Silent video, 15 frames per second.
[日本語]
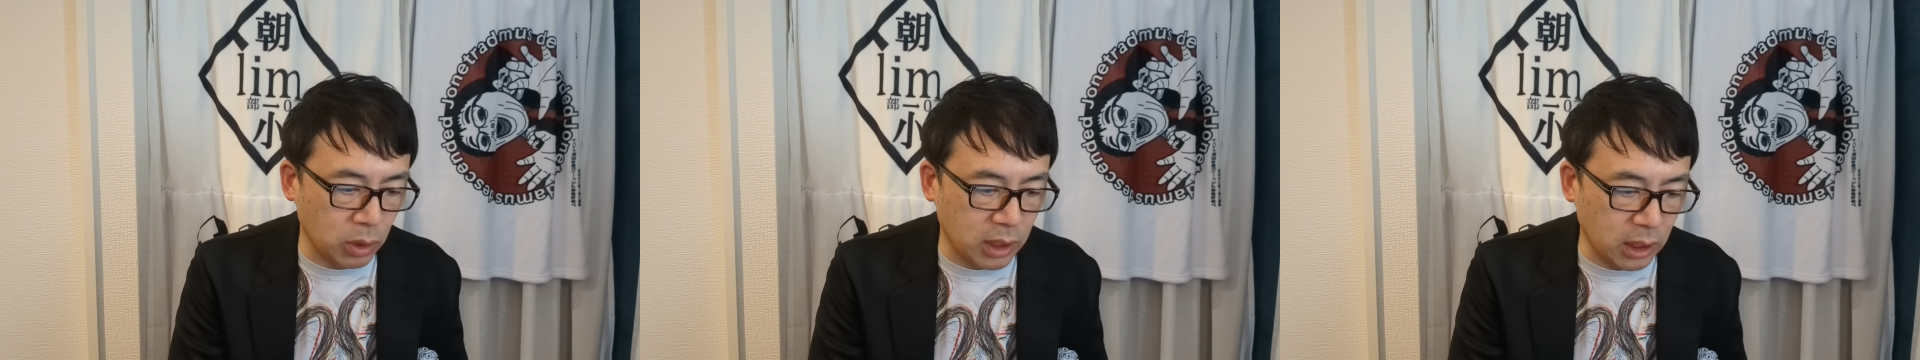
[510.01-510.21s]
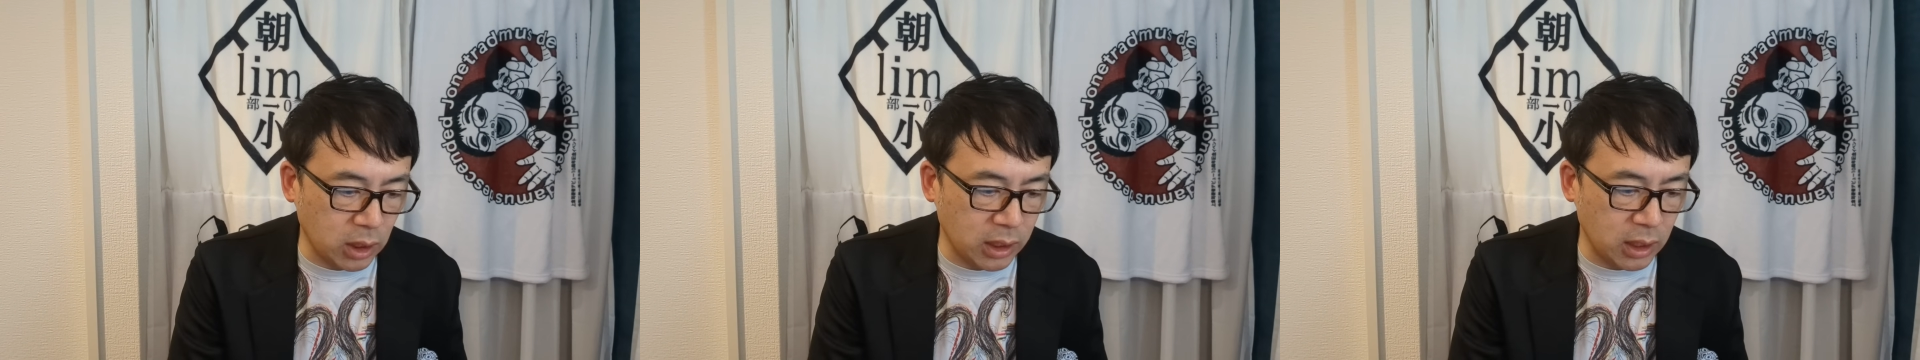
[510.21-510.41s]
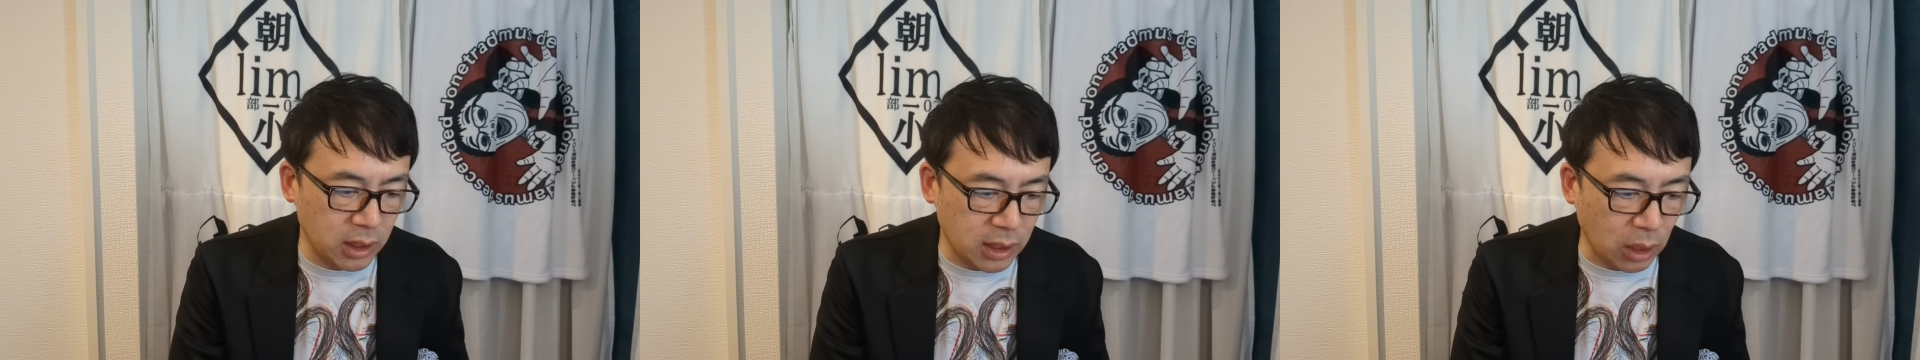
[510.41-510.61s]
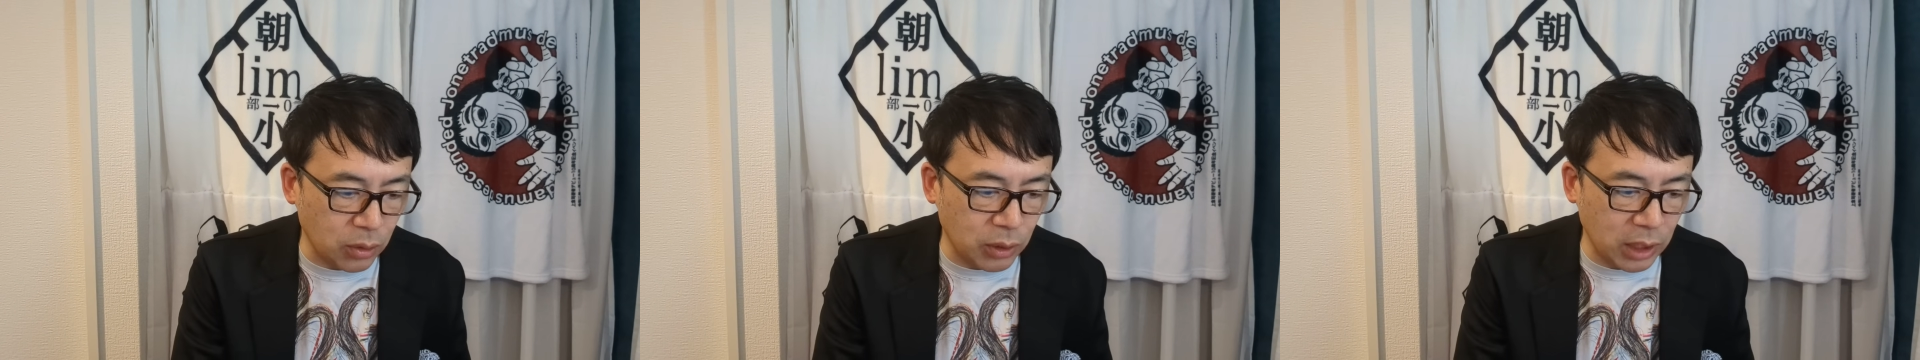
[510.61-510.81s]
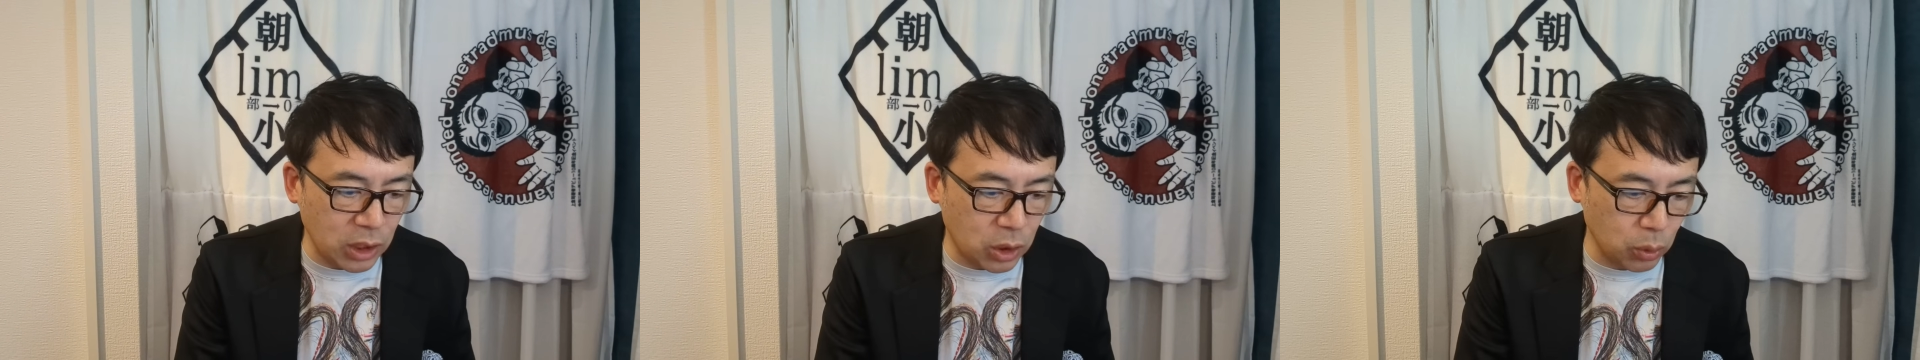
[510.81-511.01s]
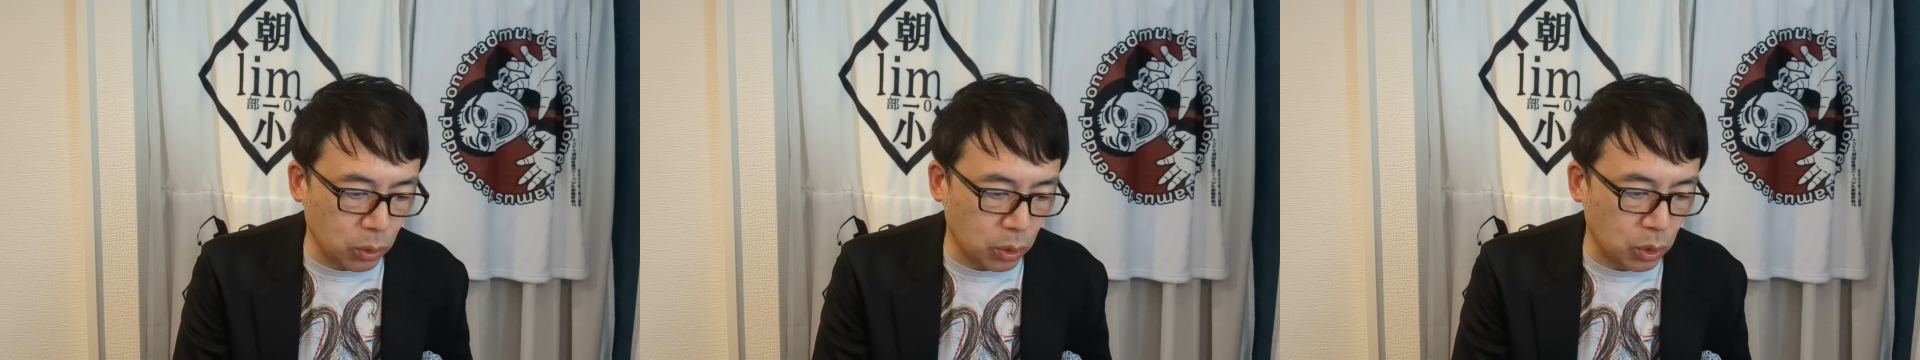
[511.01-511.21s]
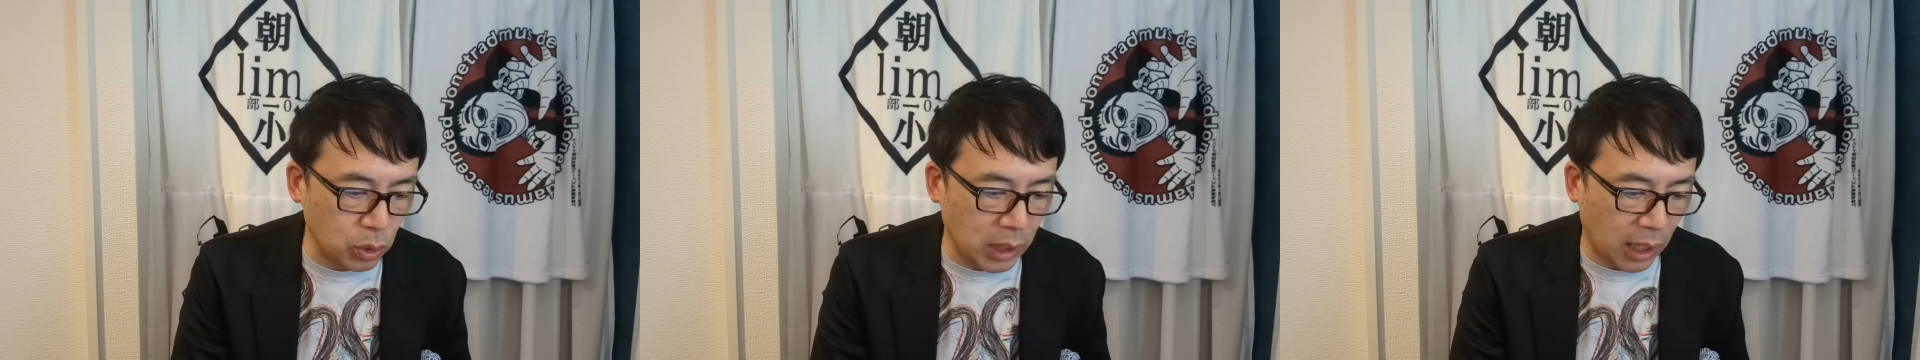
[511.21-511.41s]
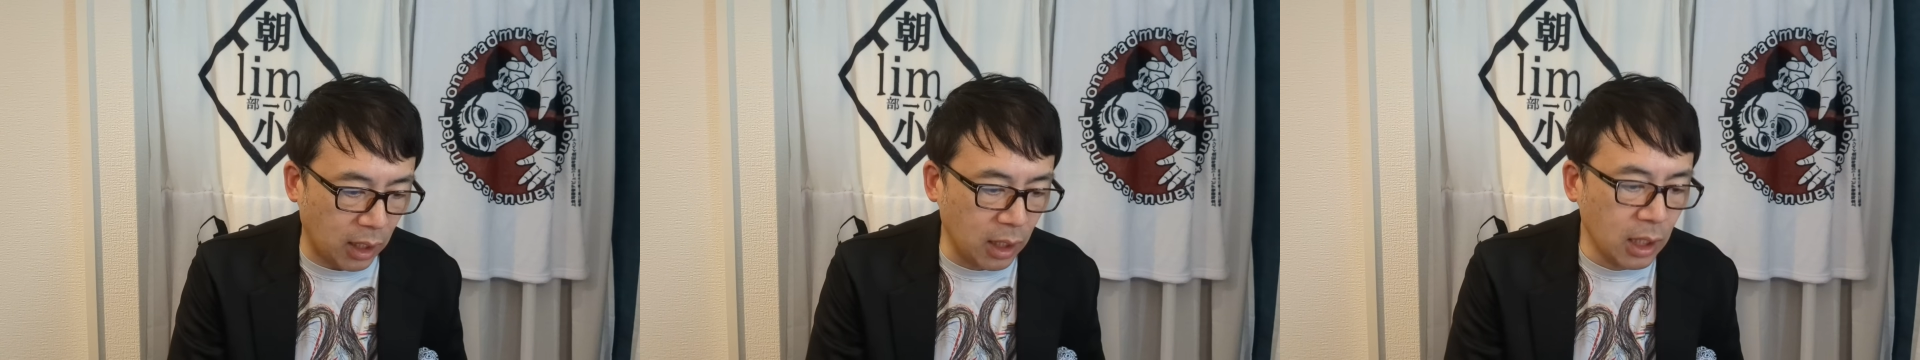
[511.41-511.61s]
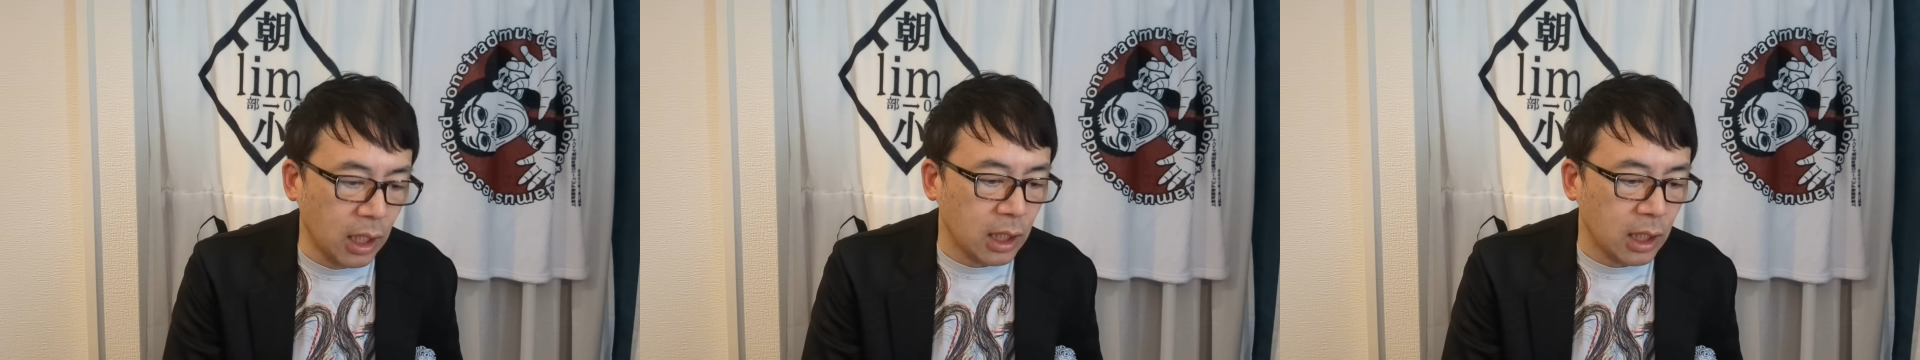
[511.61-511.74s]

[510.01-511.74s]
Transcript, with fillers: を削減しようとするなら、